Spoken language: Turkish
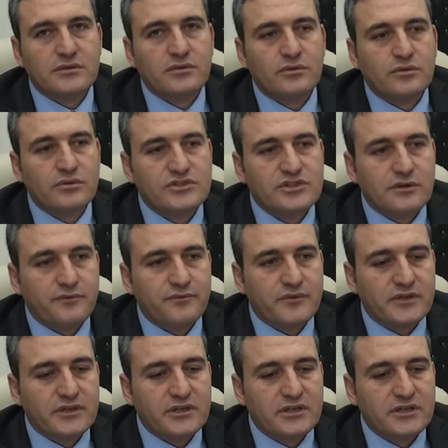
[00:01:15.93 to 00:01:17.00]
doğru cevap
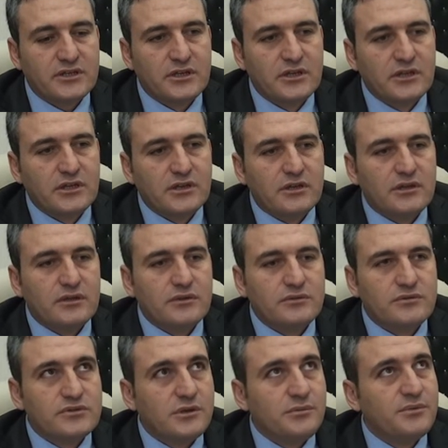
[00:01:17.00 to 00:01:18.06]
vererek
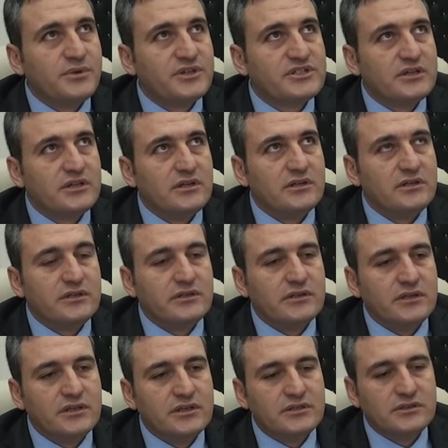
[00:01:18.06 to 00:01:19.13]
güzel bir başarı elde
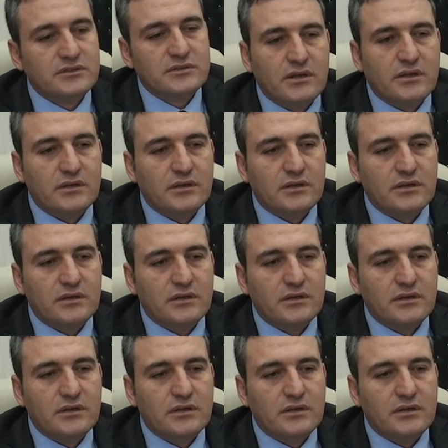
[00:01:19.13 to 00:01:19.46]
ettiler.